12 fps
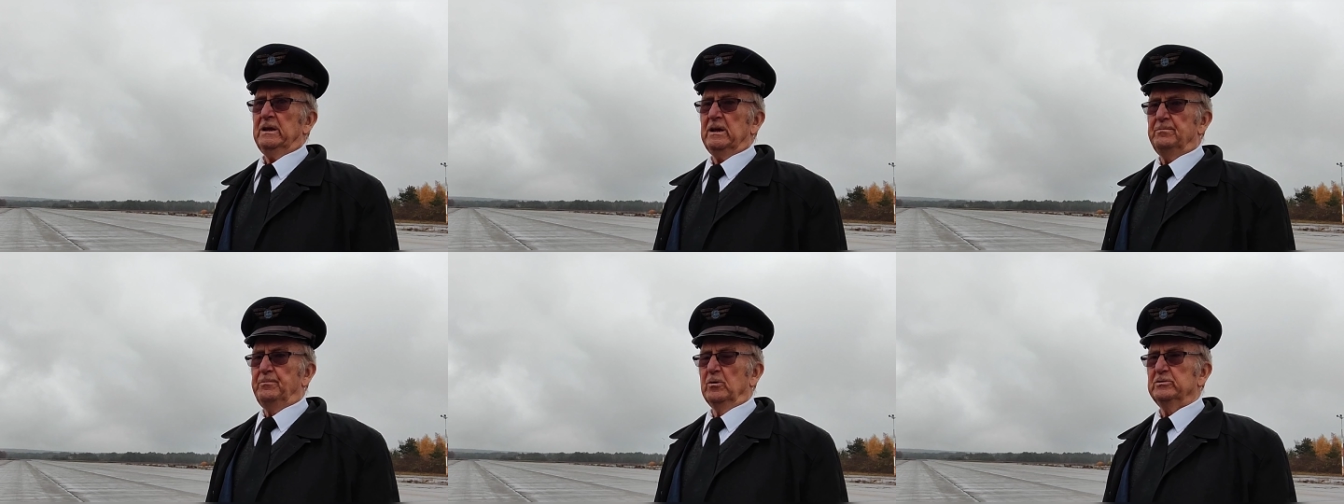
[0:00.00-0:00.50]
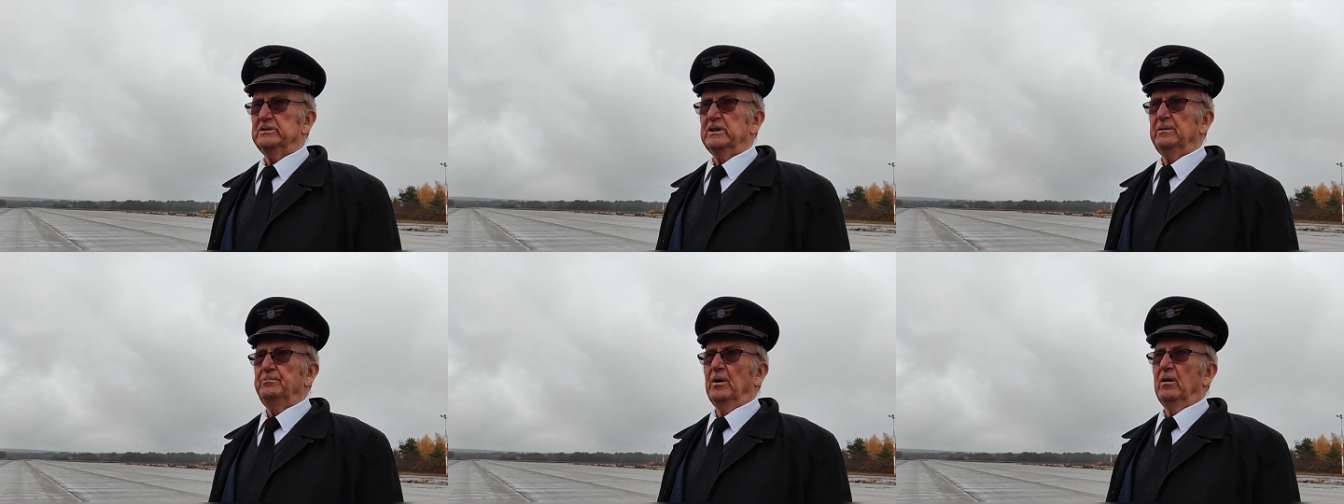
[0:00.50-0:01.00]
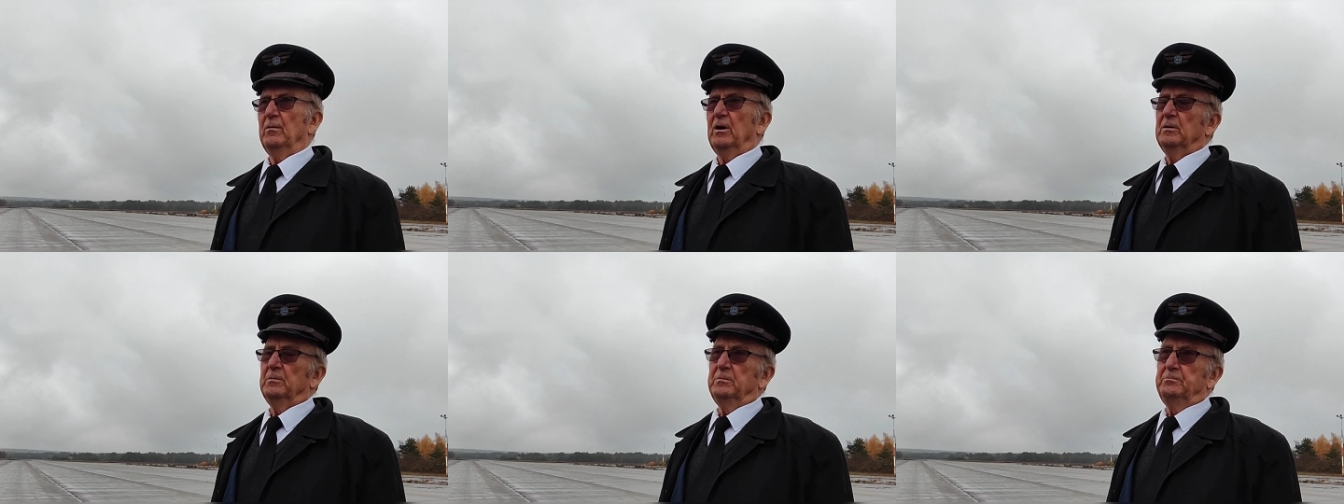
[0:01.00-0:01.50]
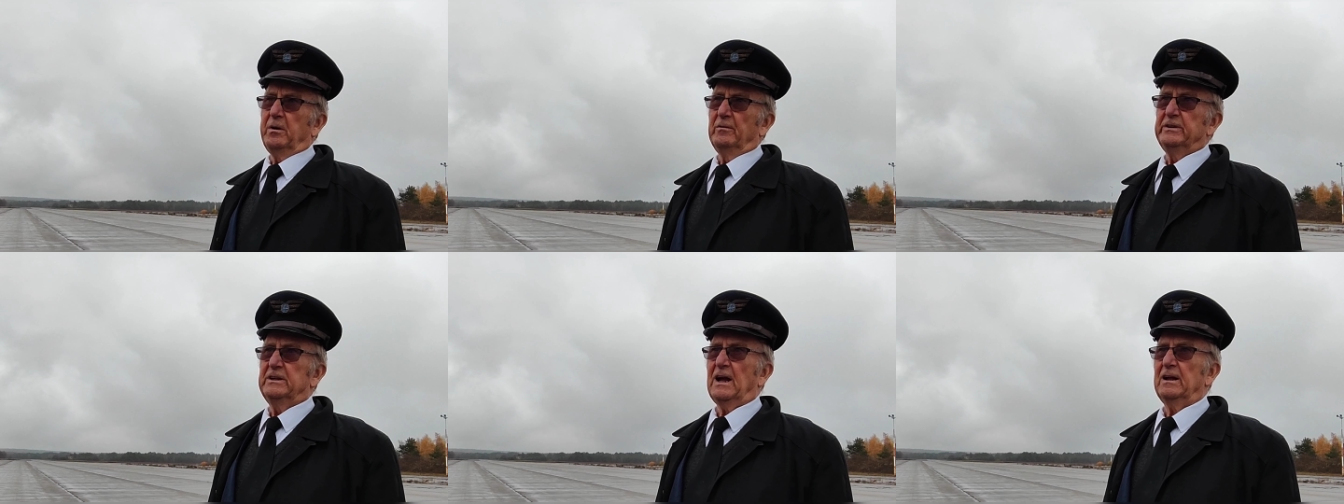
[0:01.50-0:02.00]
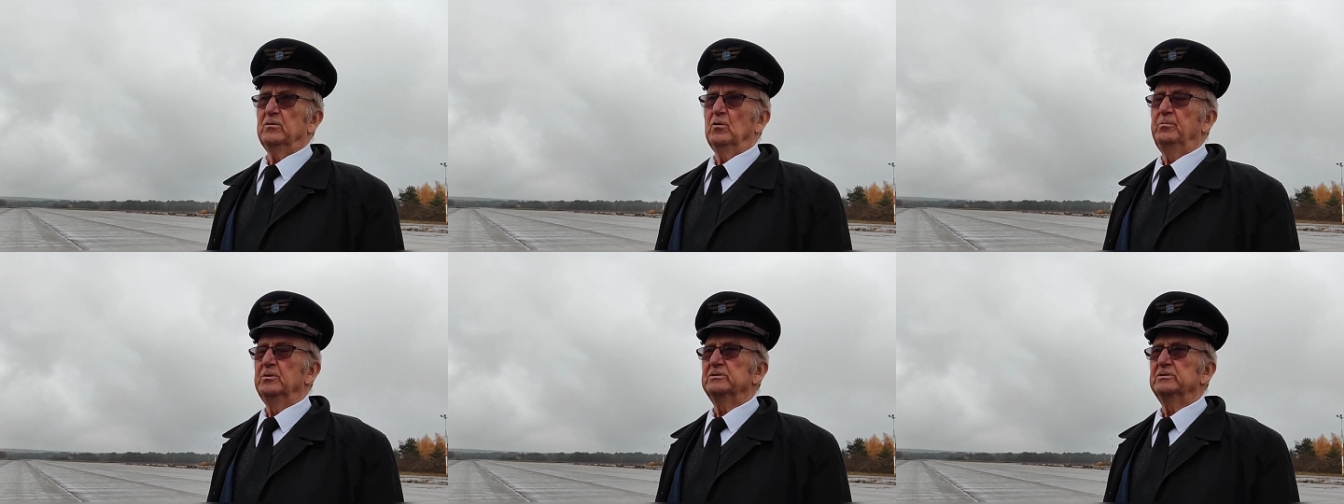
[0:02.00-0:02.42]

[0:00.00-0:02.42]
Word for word: I później po powitaniu,